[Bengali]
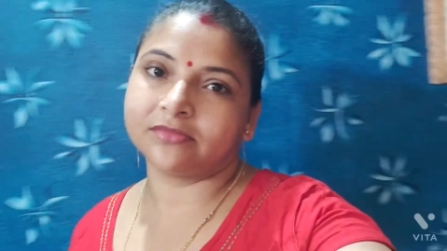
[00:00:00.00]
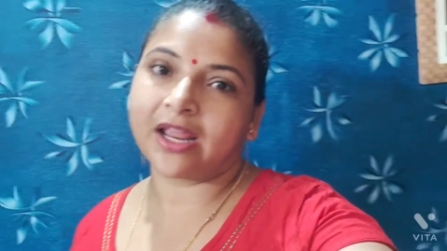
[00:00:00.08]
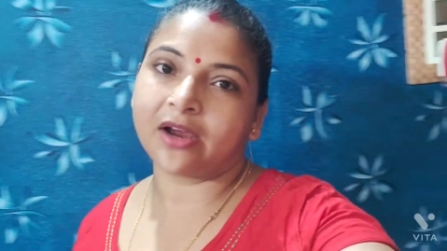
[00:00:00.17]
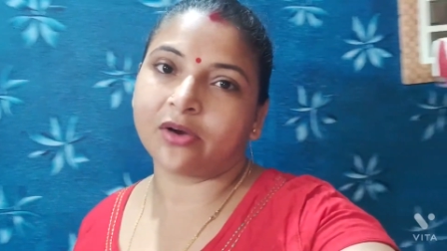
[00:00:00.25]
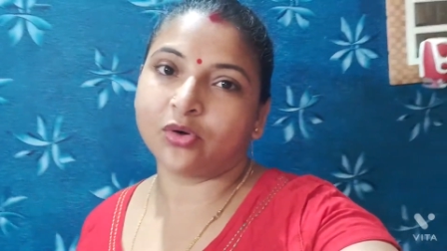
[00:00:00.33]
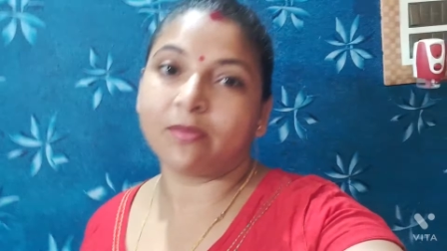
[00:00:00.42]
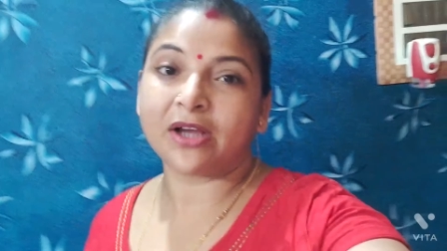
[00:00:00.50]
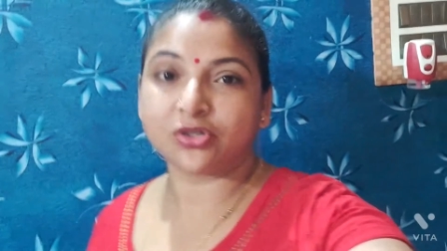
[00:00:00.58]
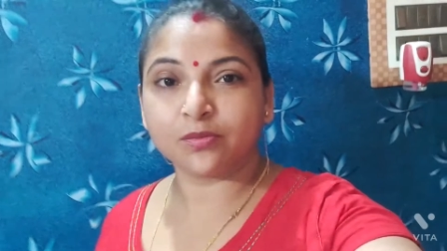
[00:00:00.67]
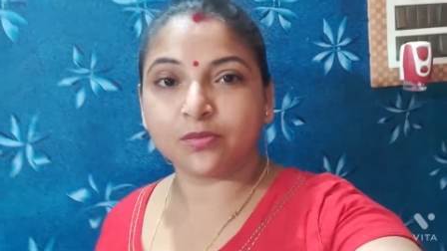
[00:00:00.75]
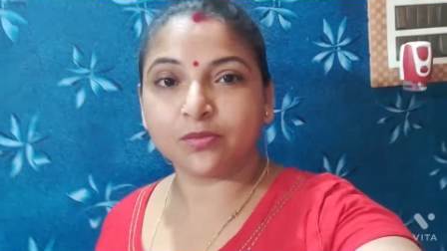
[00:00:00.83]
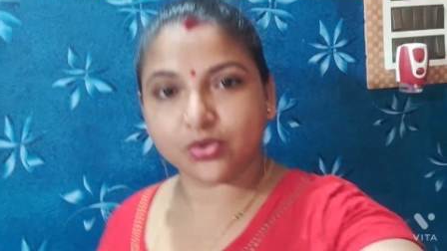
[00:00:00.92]
এখনও
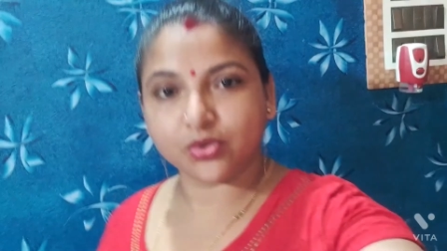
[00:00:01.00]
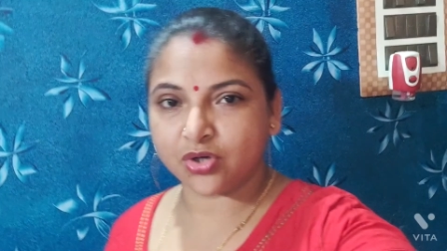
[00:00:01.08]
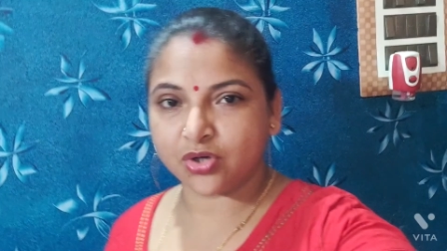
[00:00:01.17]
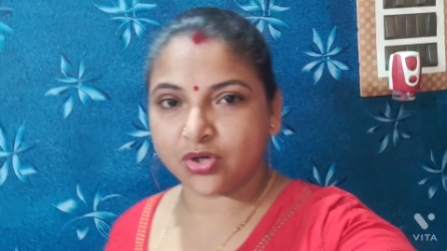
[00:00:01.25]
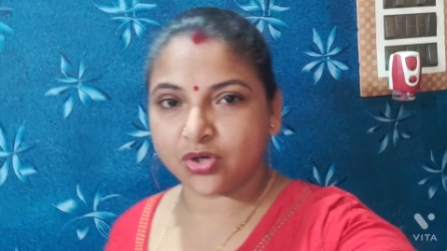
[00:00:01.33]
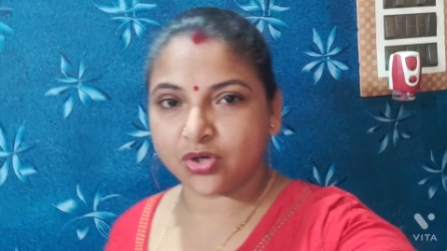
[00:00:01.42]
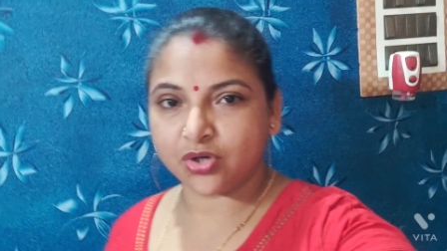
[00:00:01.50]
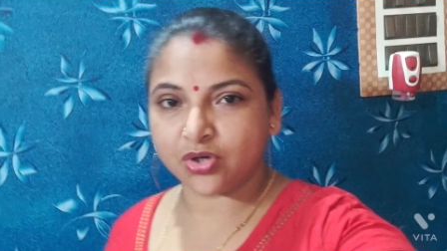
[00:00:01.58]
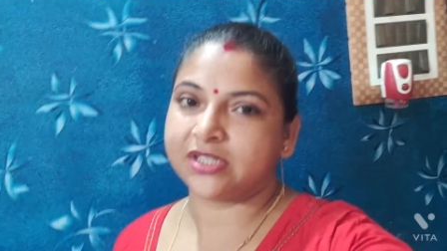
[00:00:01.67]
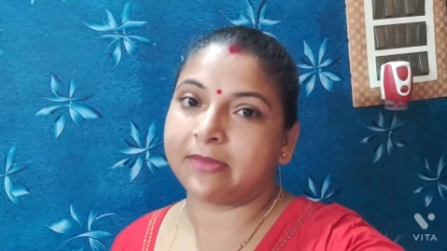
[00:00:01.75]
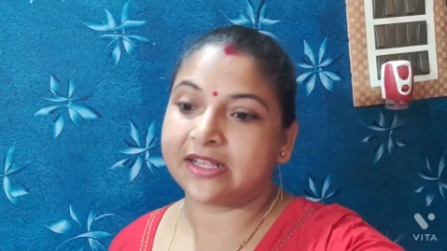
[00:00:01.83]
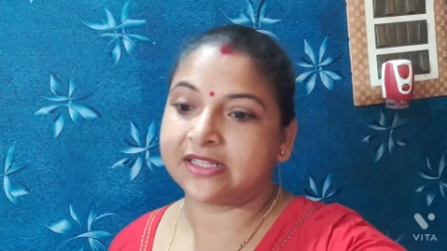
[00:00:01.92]
বাসনপত্র সব পড়ে রয়েছে
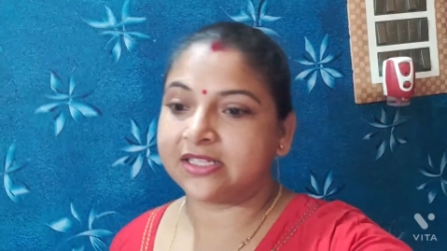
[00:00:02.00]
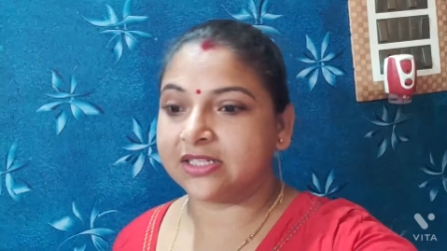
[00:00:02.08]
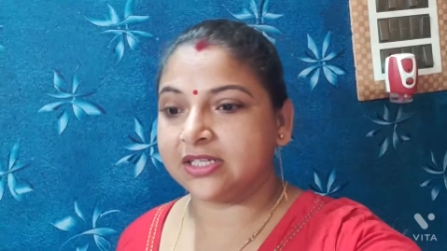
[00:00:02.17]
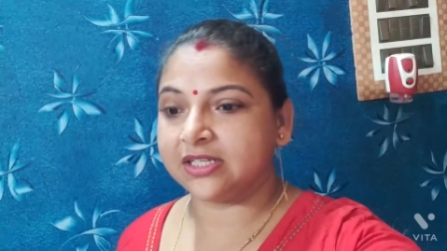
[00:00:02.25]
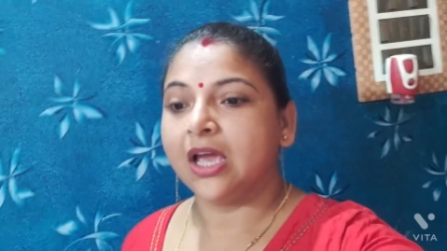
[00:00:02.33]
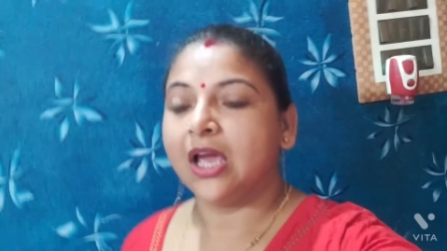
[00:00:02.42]
মাজিনি